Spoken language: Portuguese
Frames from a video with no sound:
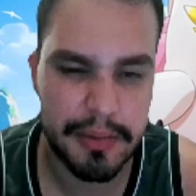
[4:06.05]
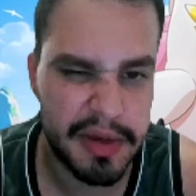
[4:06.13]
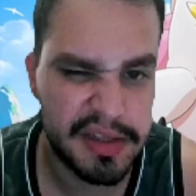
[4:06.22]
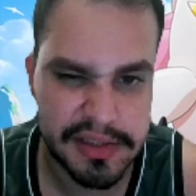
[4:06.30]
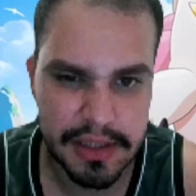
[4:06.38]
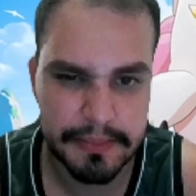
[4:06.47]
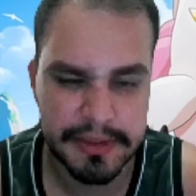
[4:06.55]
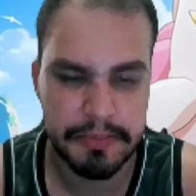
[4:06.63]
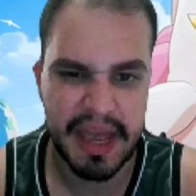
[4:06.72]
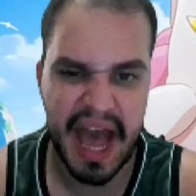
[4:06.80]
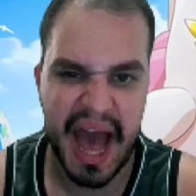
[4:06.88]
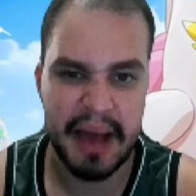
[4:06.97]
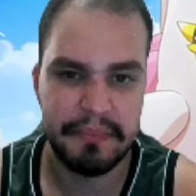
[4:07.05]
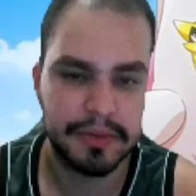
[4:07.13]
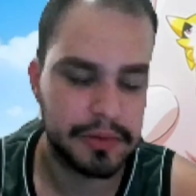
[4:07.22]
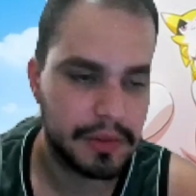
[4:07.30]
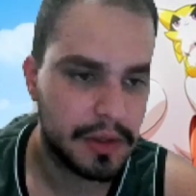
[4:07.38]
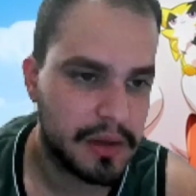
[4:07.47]
Bem simples, bem
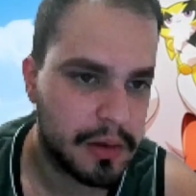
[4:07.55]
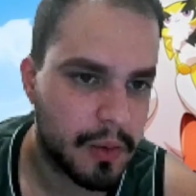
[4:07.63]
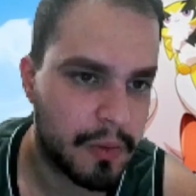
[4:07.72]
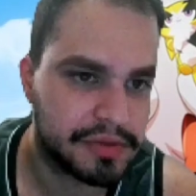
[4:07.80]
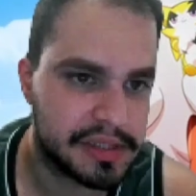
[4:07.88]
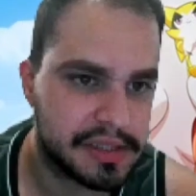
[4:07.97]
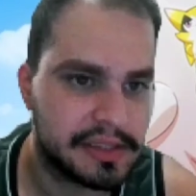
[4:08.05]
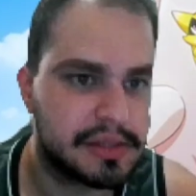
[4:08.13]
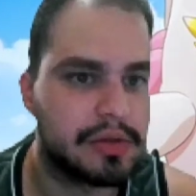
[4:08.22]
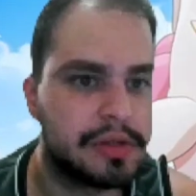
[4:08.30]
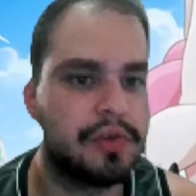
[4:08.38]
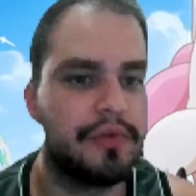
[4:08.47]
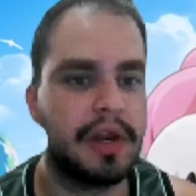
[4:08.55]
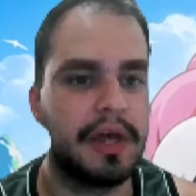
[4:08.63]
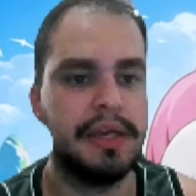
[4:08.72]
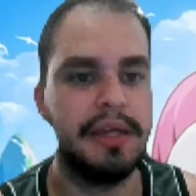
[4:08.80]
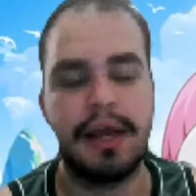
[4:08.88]
rápido, como vocês estão vendo aí.